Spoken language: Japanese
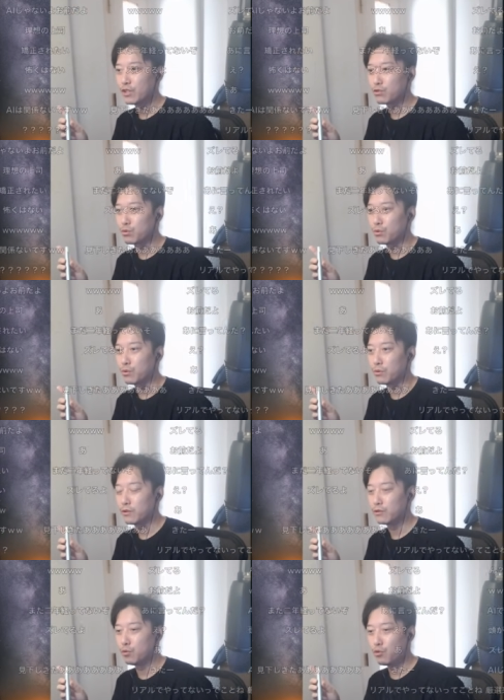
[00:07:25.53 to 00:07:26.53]
そ
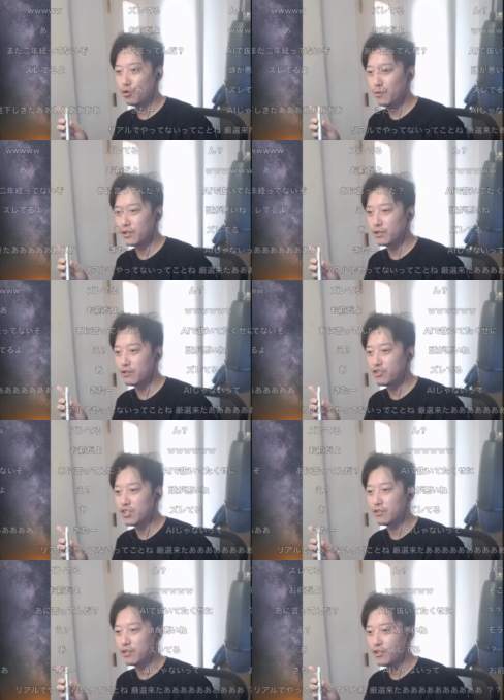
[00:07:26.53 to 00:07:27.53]
う。どこまで、
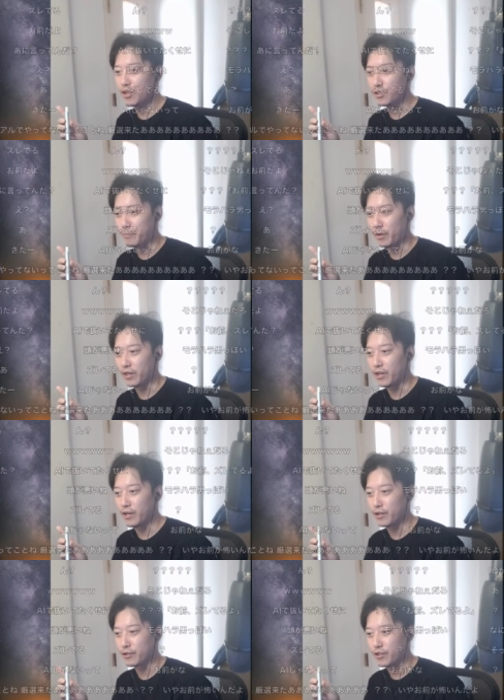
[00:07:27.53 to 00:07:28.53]
実験したいじゃん、やっぱ
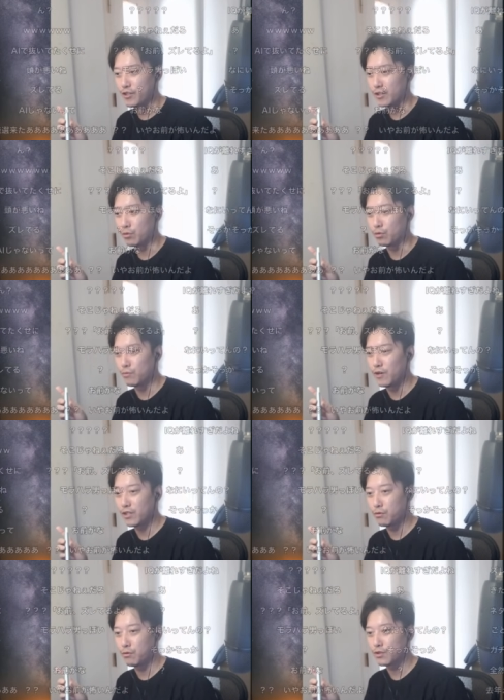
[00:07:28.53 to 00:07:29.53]
り AI に対して。どこま
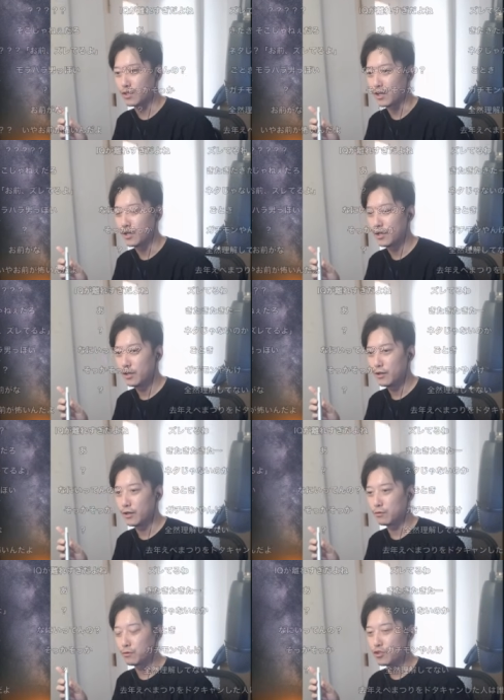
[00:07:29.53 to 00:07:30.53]
でこうさ、
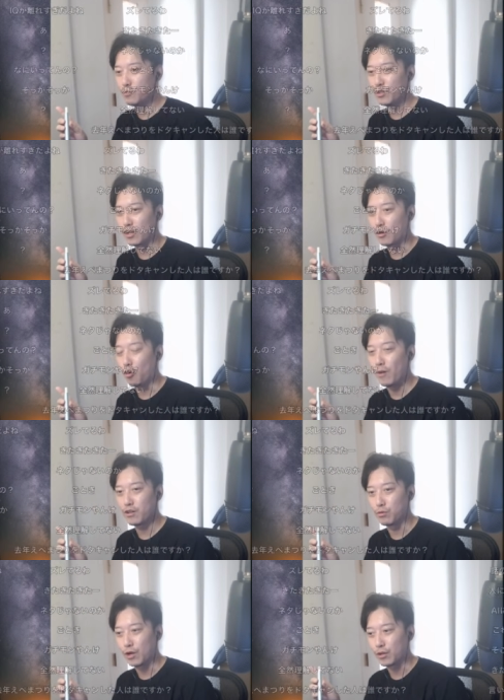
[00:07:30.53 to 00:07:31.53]
あの詰めたら困
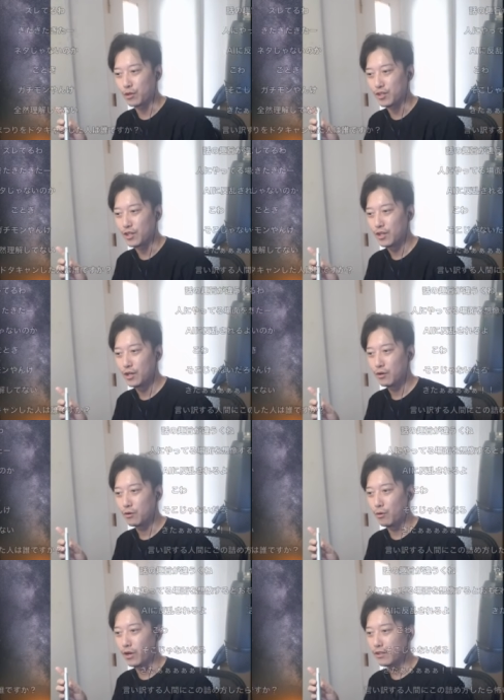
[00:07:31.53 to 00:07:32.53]
るのかとかさ
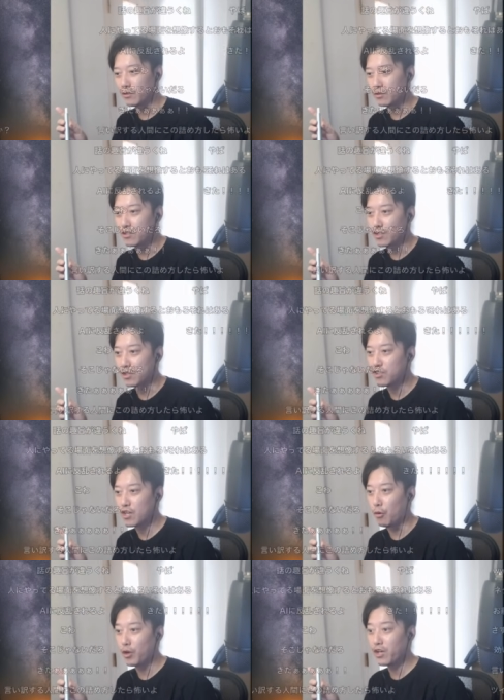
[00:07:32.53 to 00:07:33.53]
怖いち
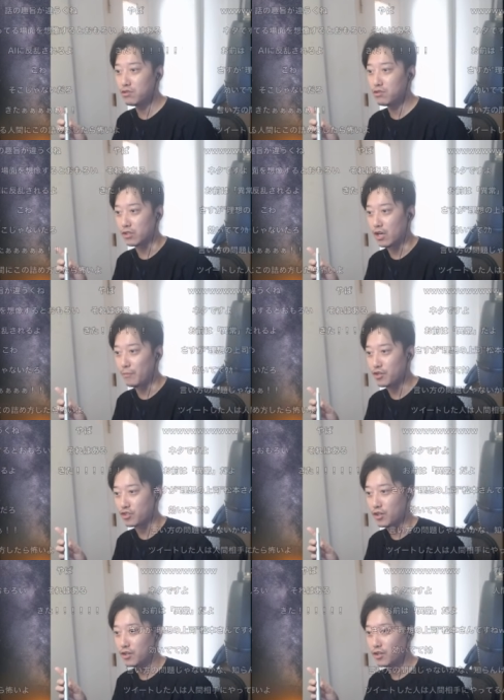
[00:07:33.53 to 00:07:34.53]
違う俺がずれてるえ
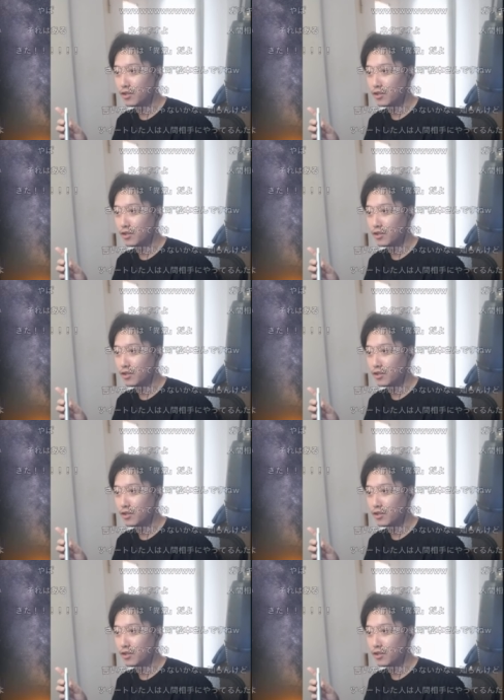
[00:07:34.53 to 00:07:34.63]
マジで